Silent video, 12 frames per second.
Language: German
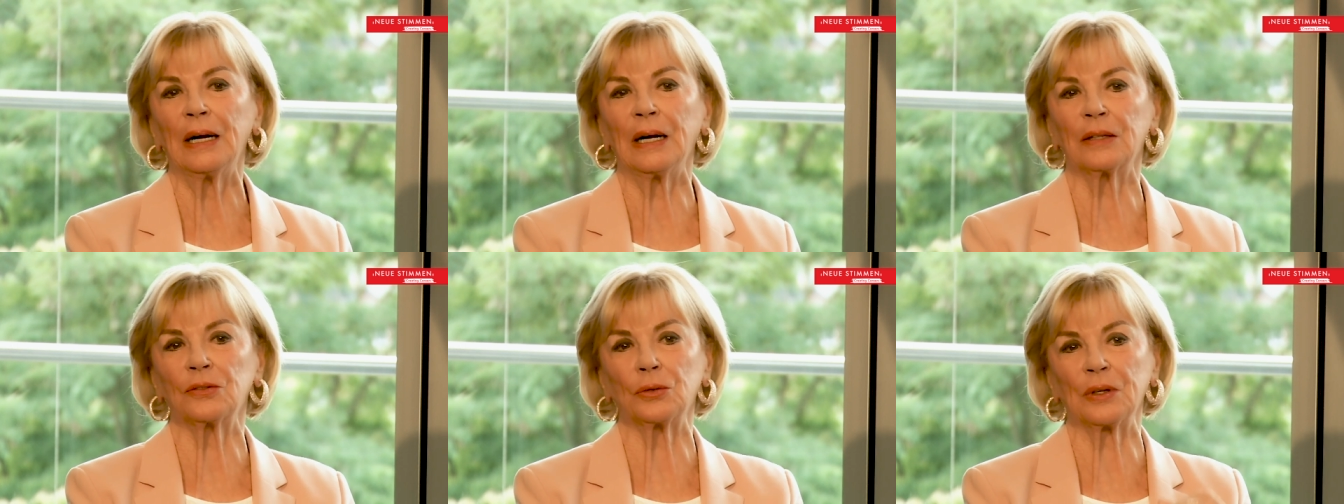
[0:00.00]

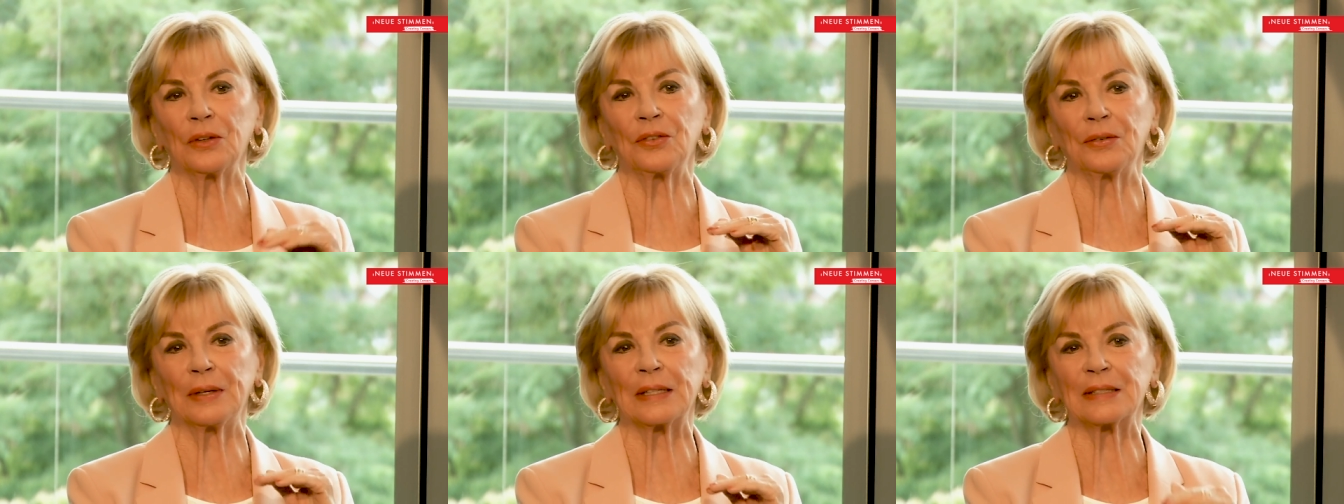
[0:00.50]
Also,
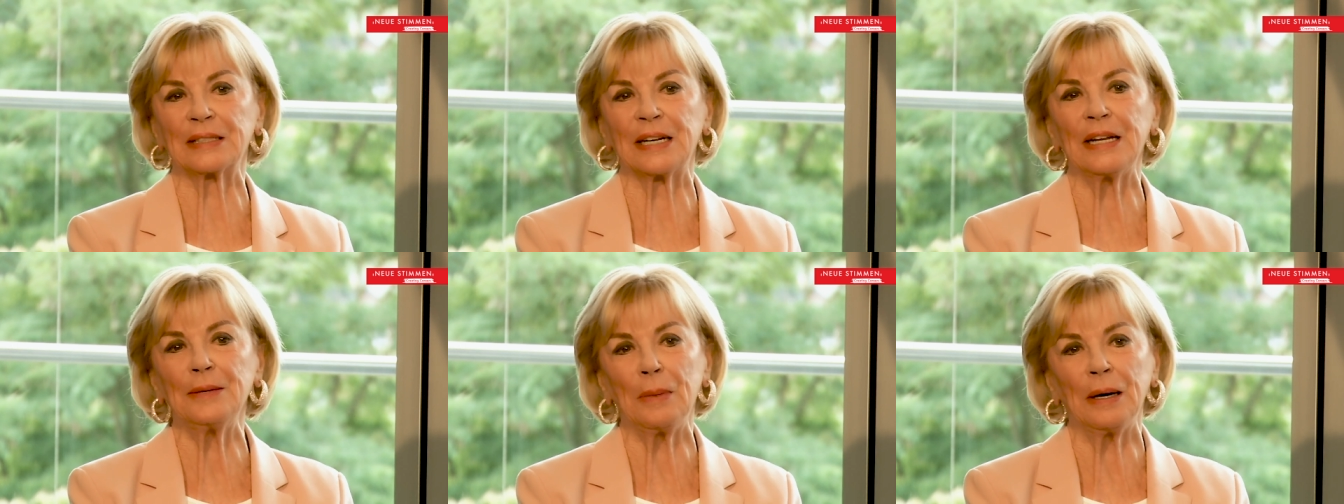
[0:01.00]
dass wir das
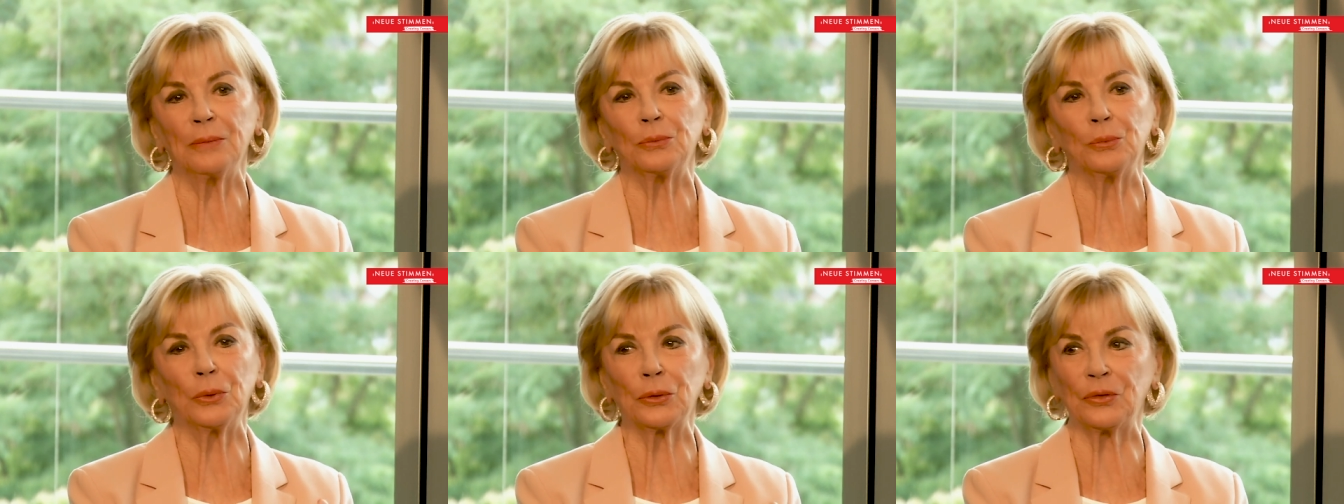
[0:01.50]

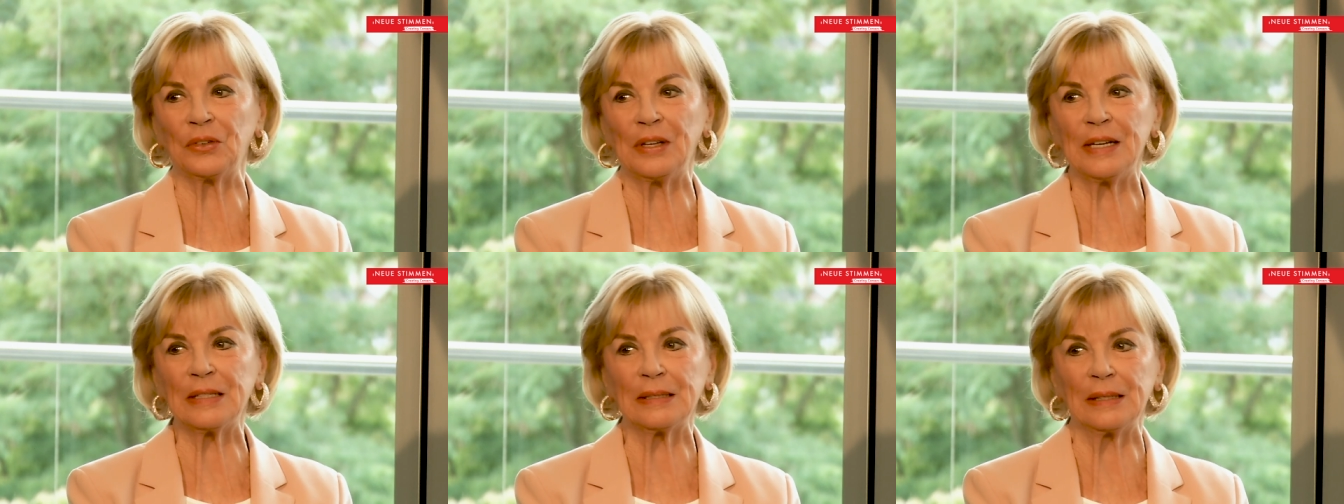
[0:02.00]
Thema
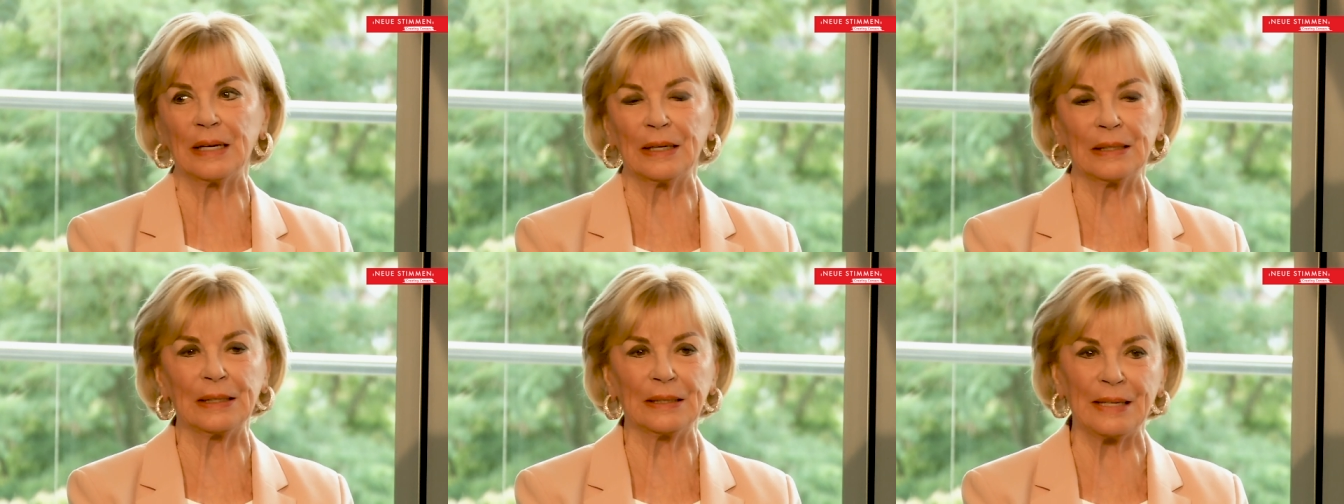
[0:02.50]
Musik
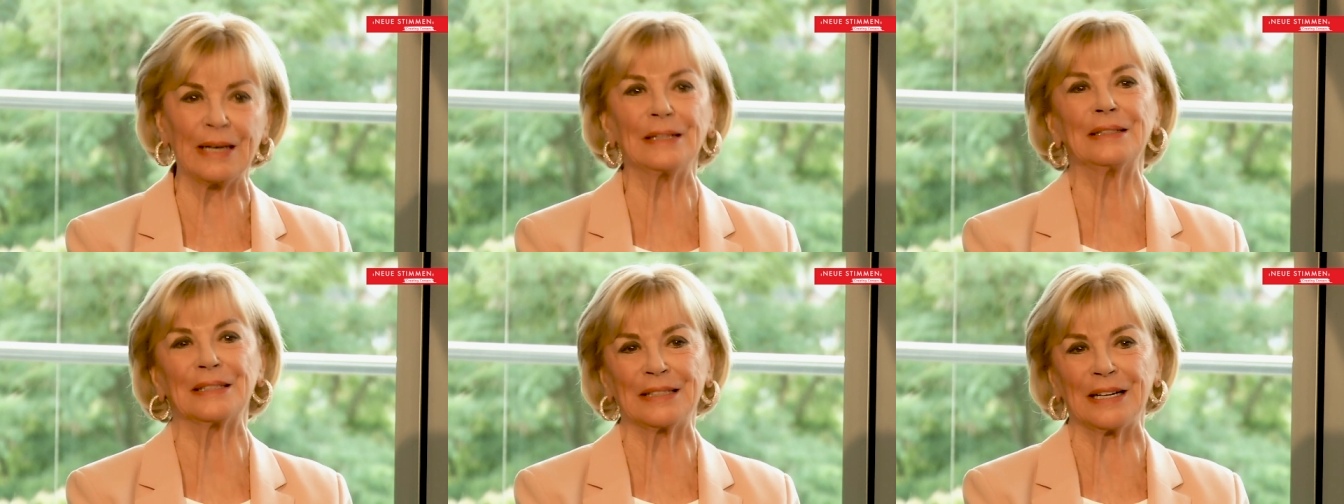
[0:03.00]

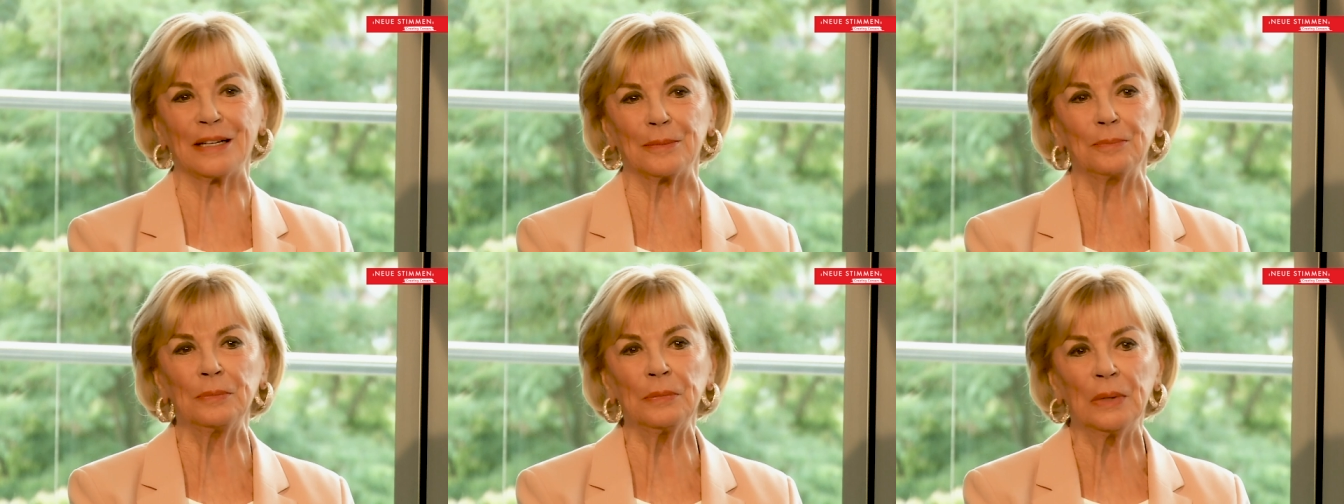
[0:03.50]
jährlich
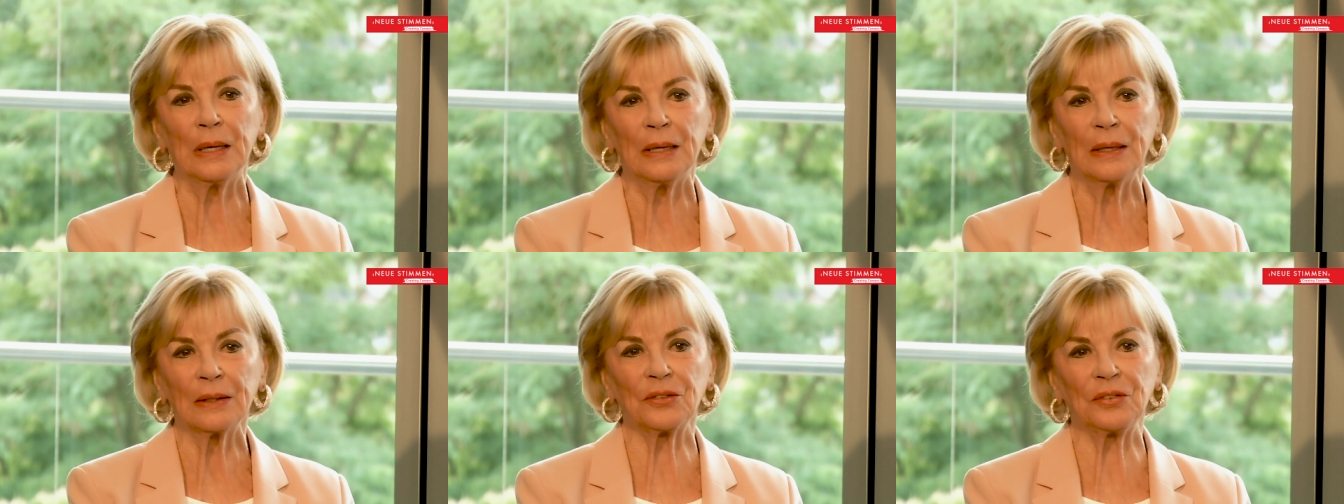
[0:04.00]
haben,
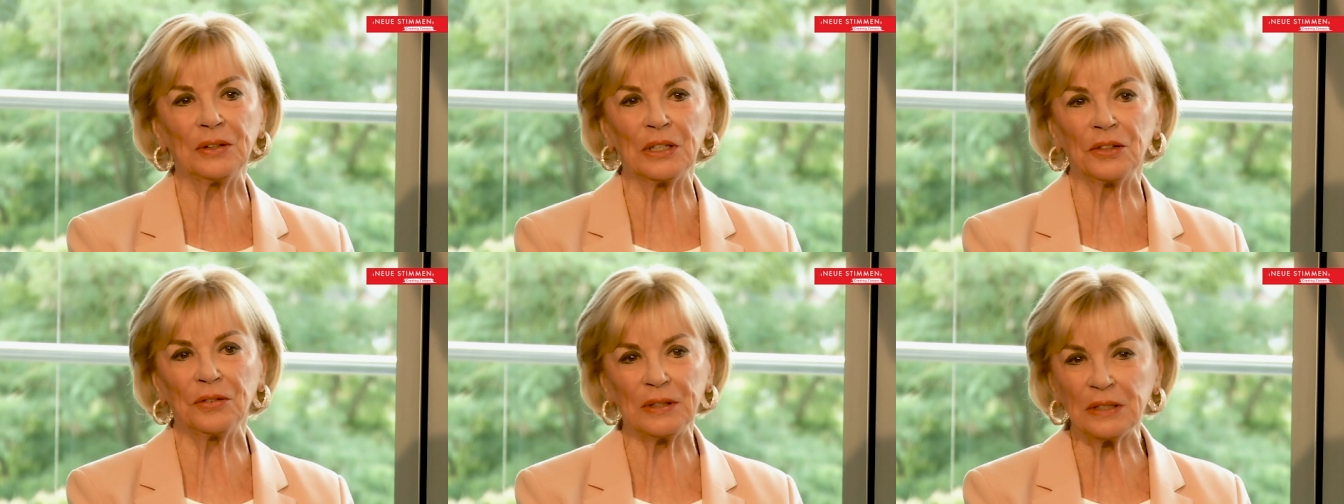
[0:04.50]
das
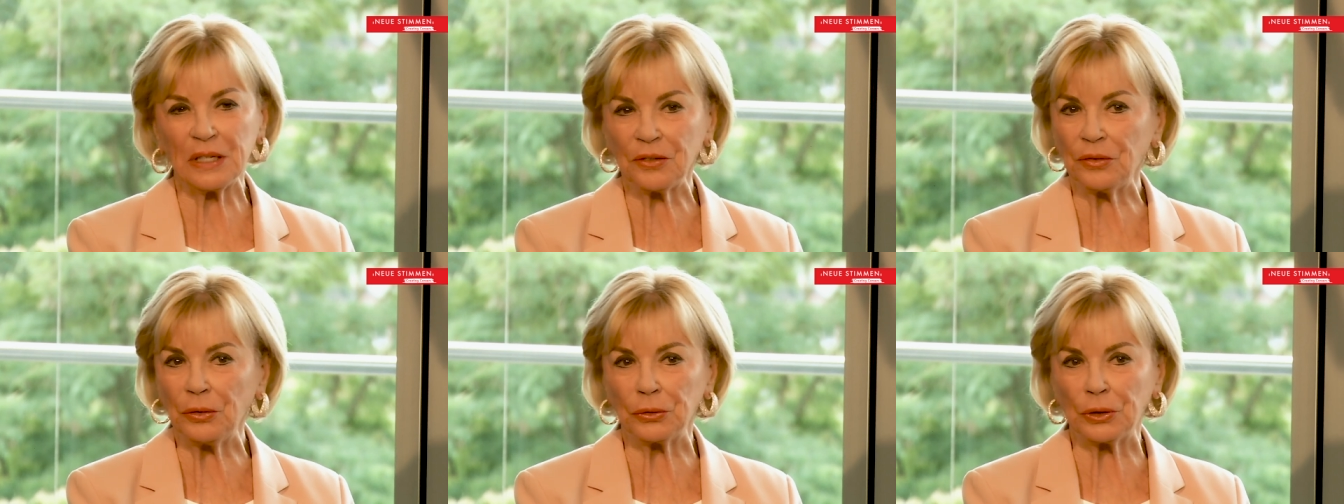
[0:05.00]
finde ich
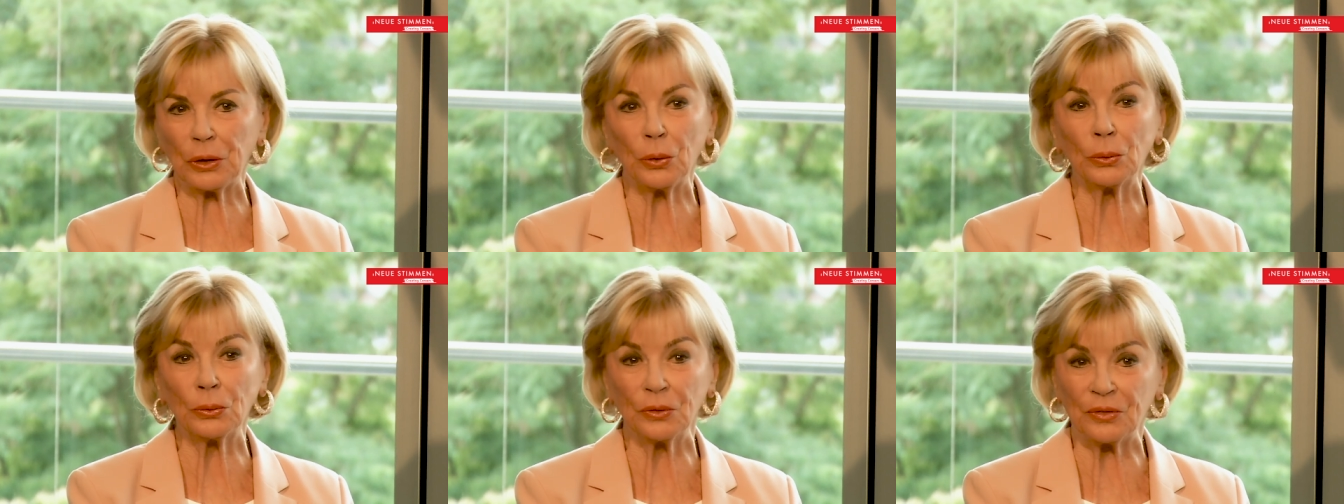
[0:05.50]
wichtig für die
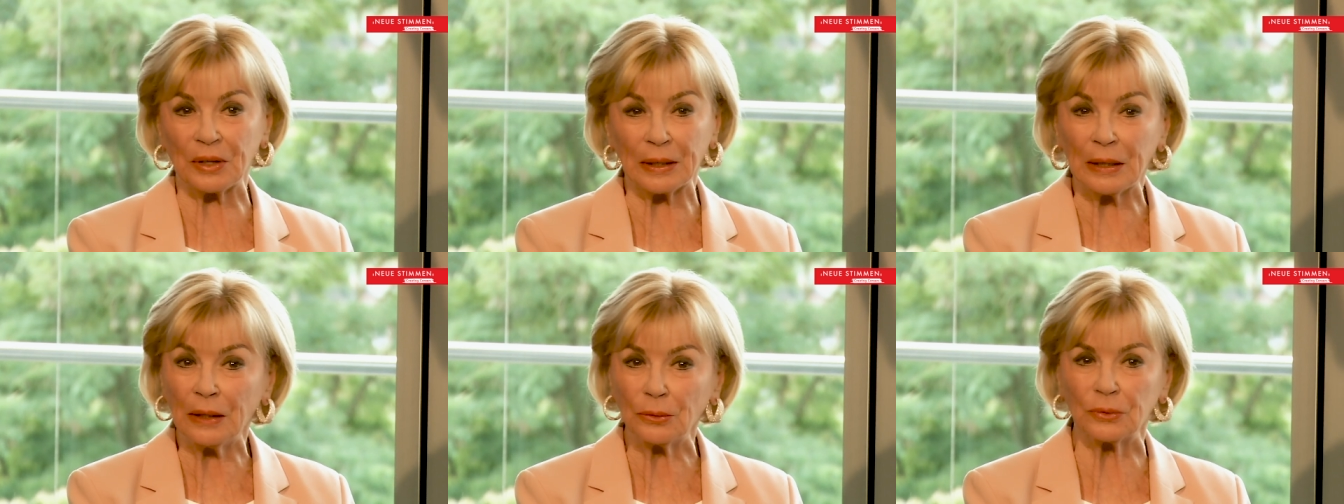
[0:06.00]
jungen
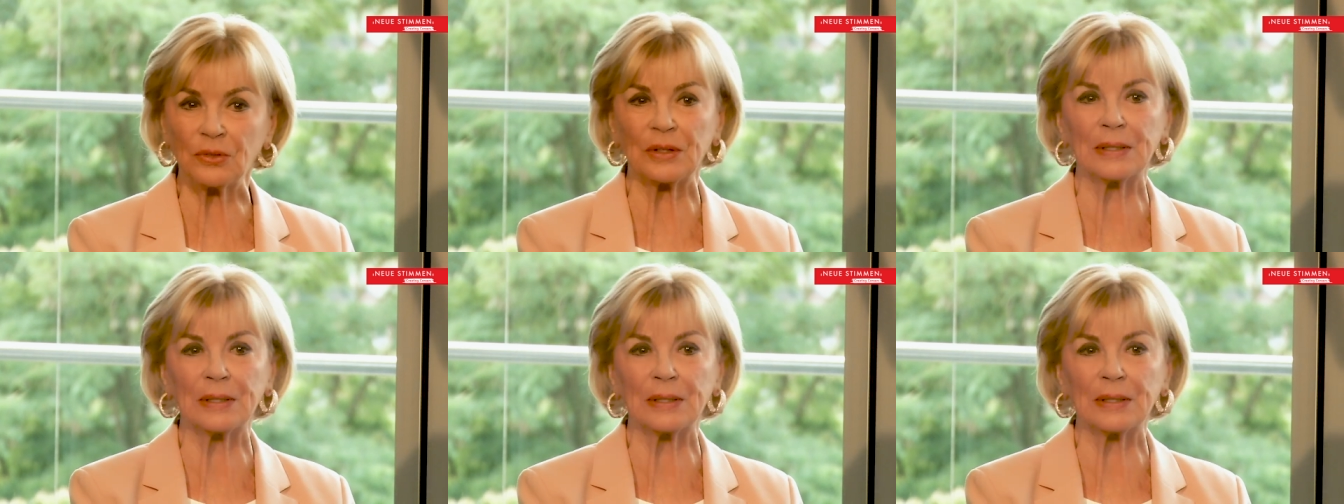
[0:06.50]
Sänger und